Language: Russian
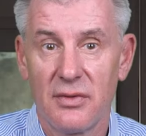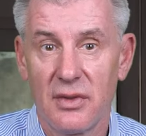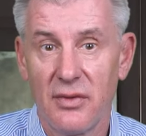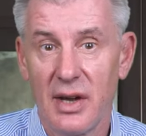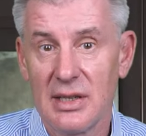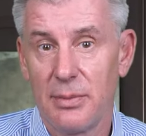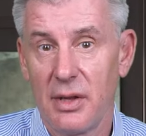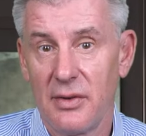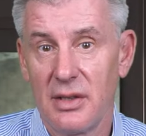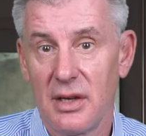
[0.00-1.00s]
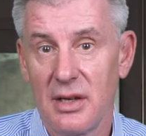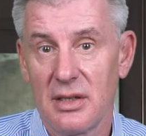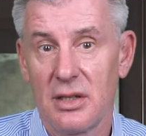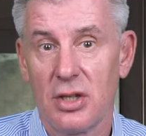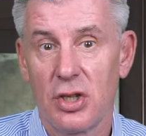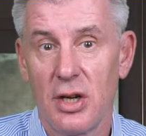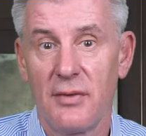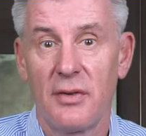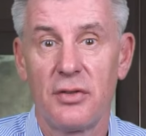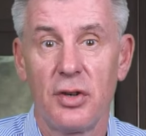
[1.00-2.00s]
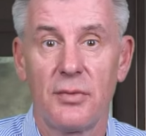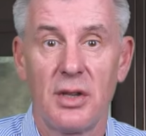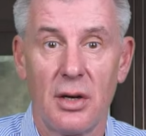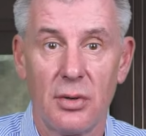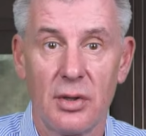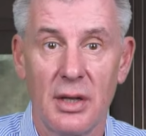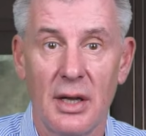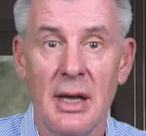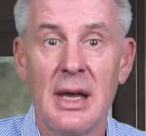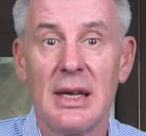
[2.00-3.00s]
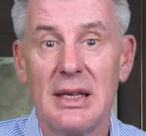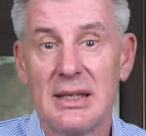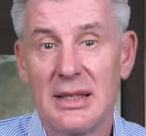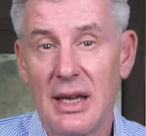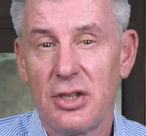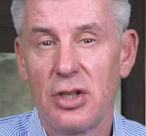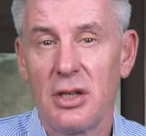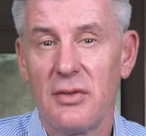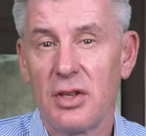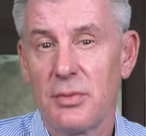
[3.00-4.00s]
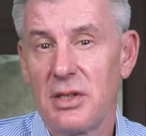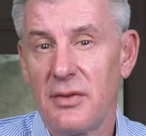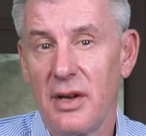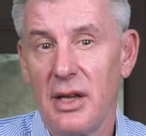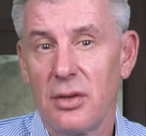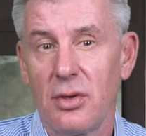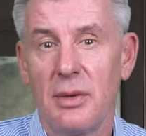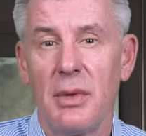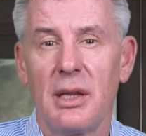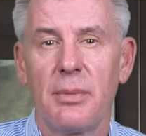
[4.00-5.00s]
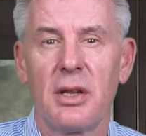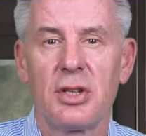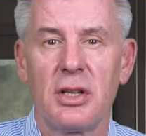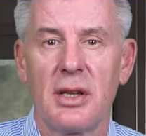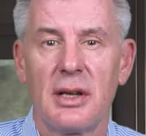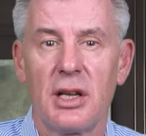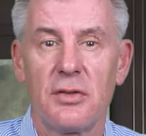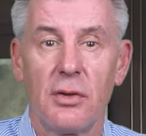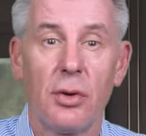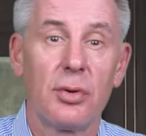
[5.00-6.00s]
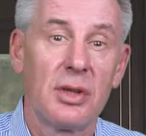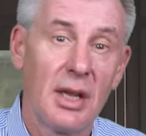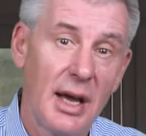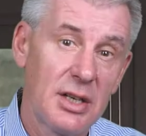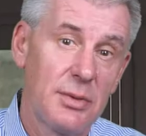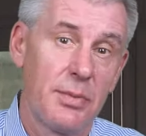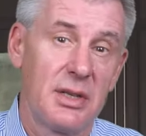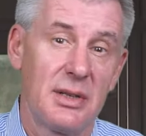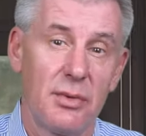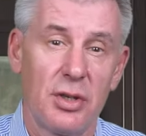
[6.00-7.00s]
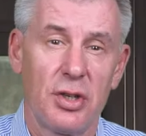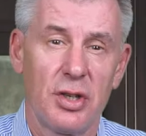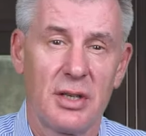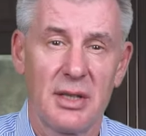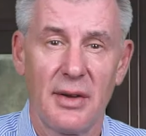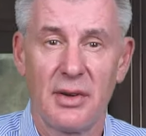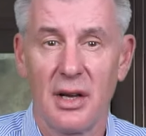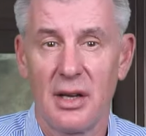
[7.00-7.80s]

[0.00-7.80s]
в 2,5 раза дешевле, чем в Торонто. И сдача недвижимости в аренду имеет положительное кэшфлоу даже при сегодняшних ставках